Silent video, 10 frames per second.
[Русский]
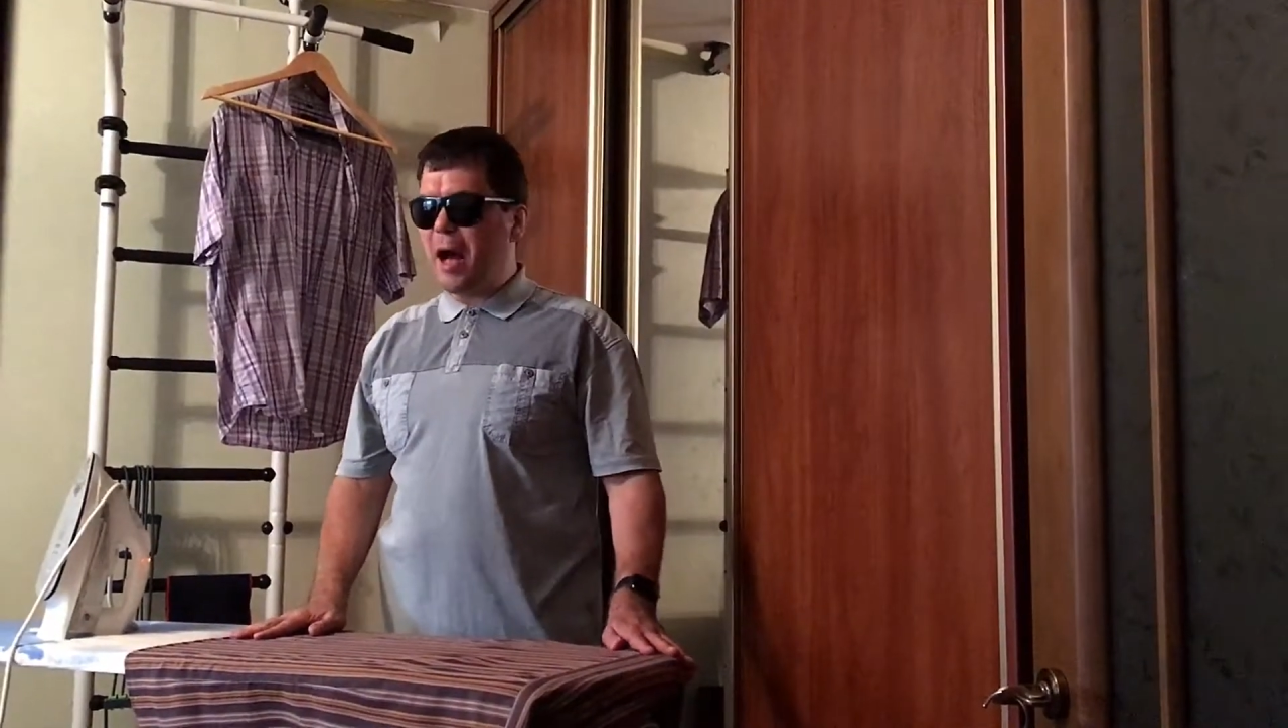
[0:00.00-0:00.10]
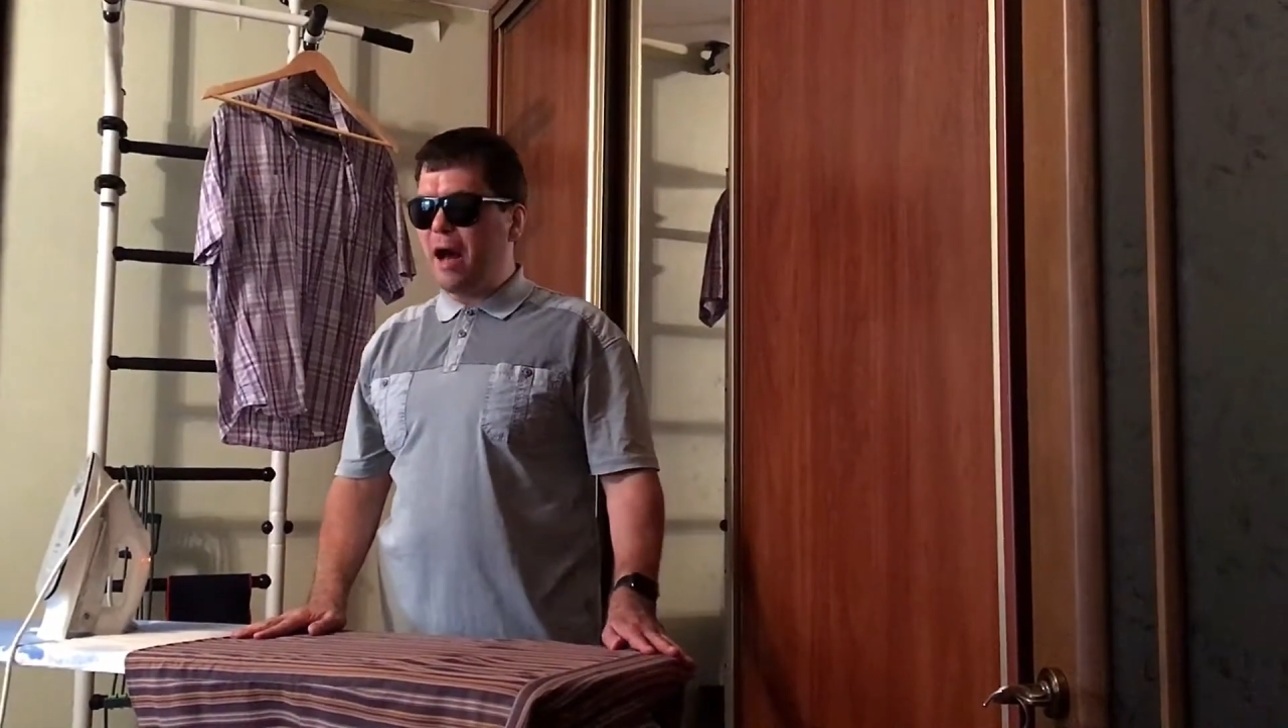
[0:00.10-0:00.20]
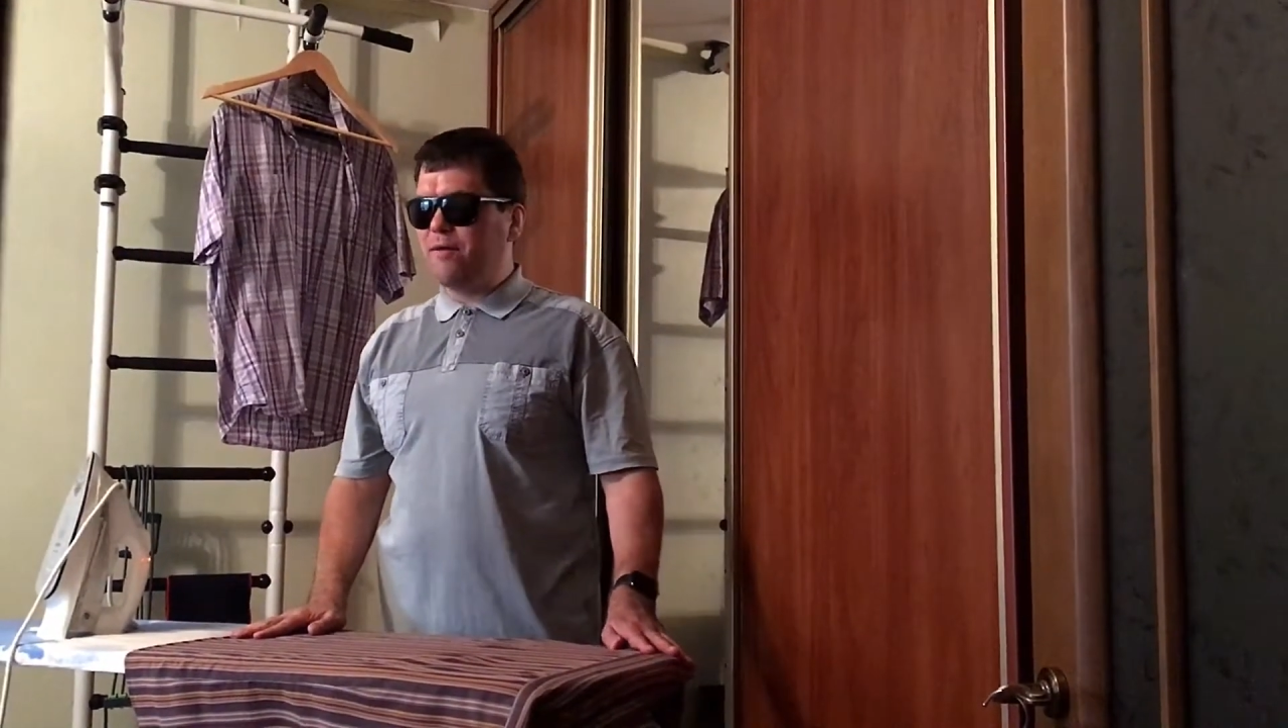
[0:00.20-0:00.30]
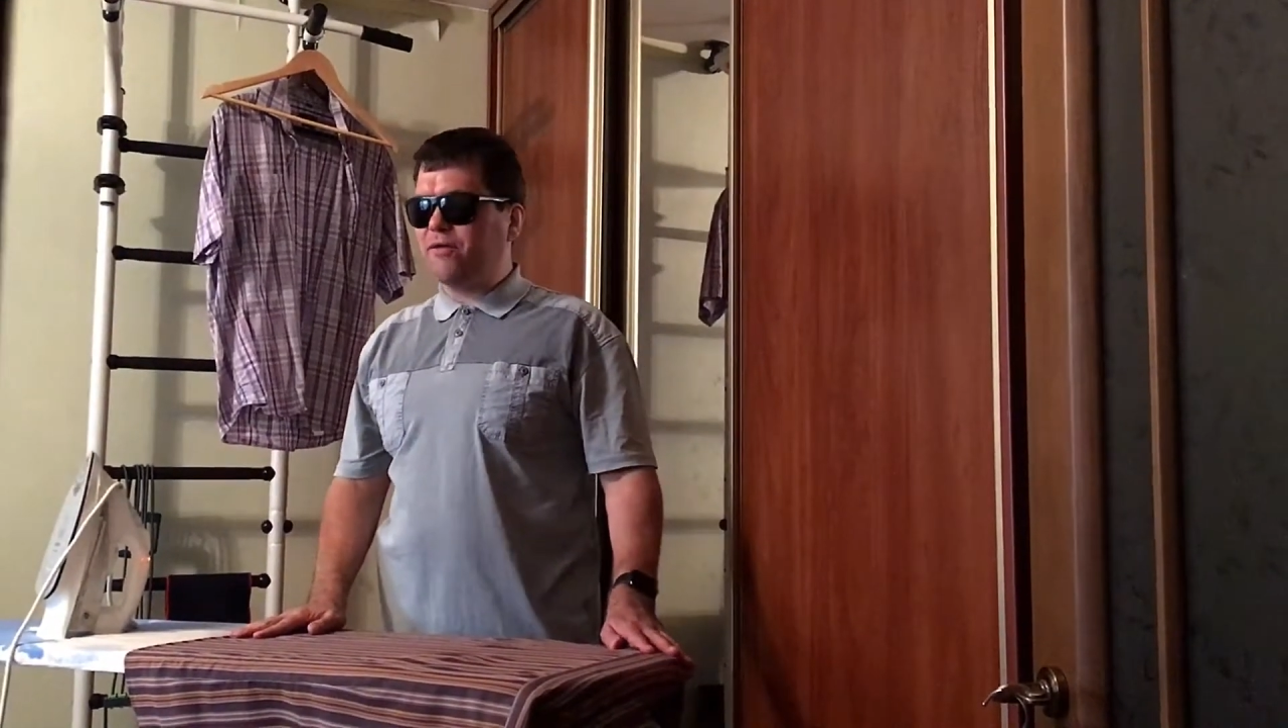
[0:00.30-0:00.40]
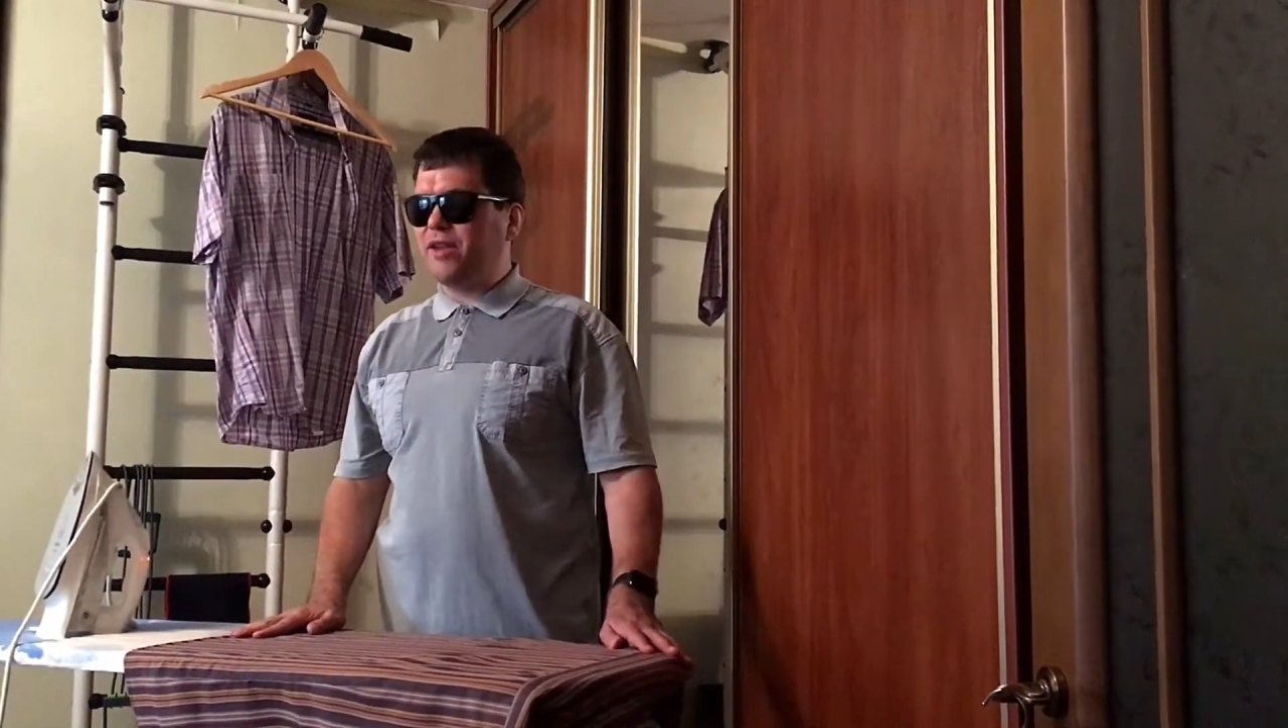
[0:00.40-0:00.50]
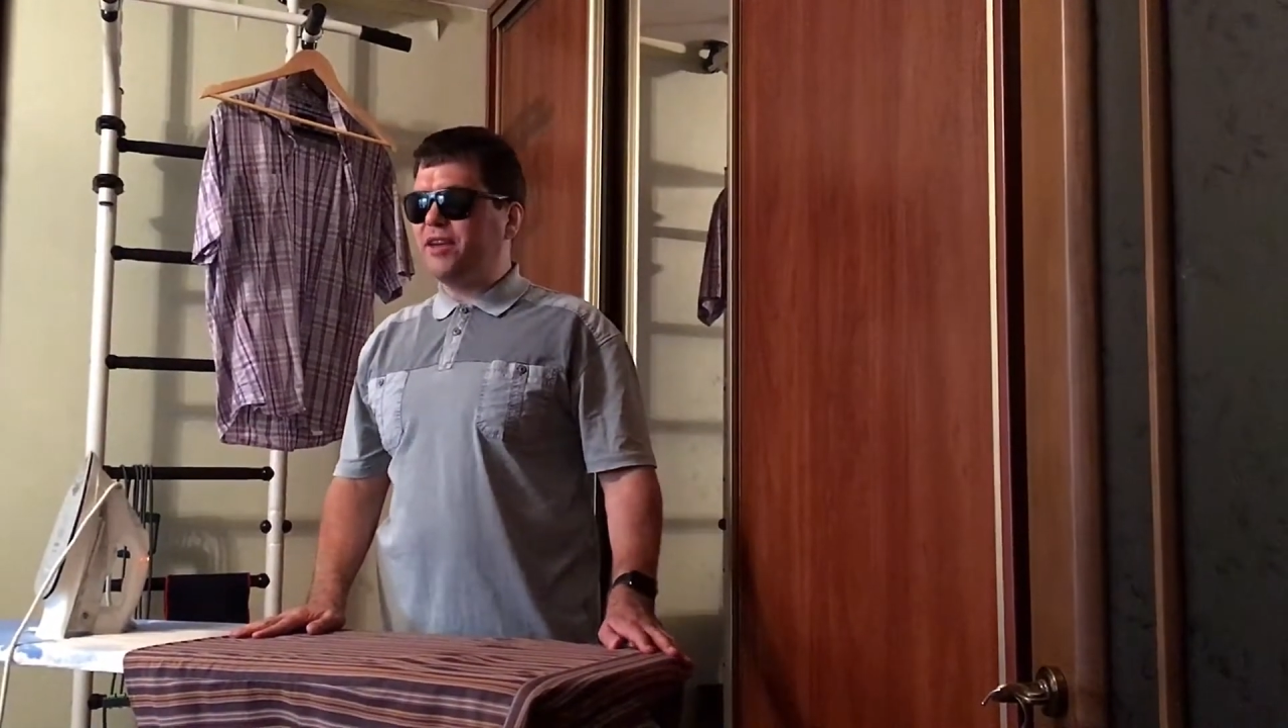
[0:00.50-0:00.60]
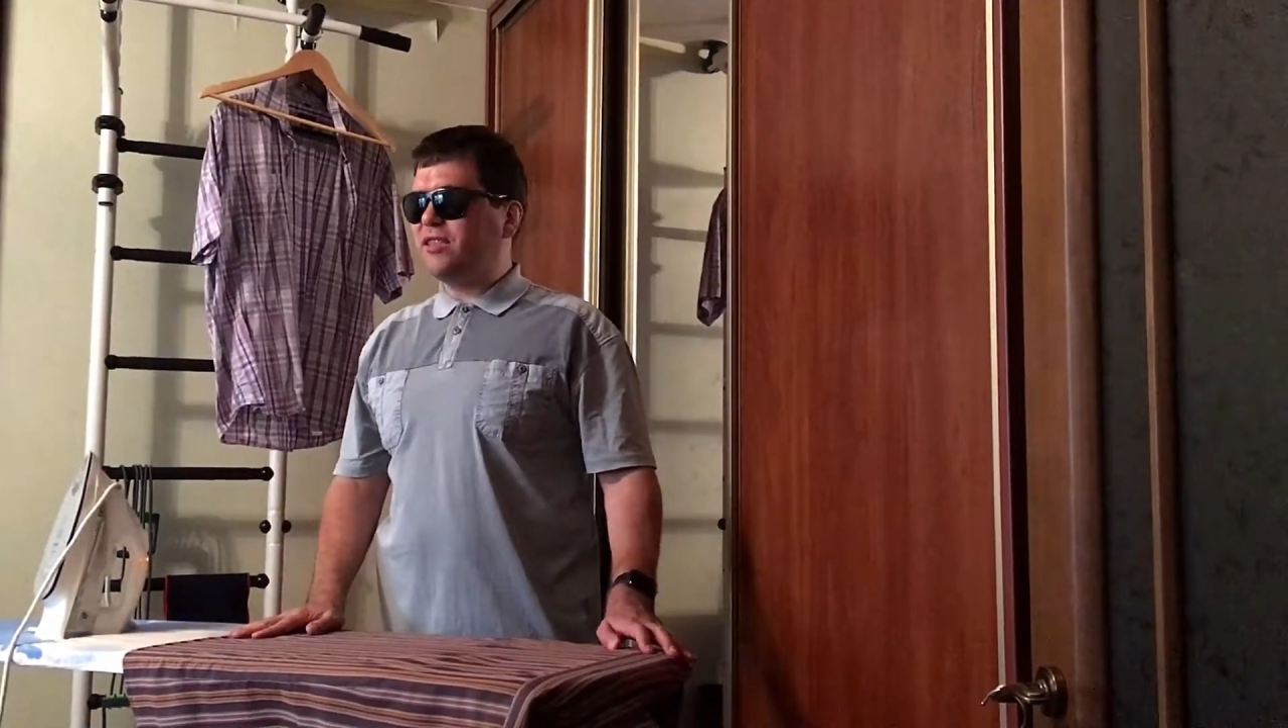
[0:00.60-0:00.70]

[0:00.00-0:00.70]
а во-вторых,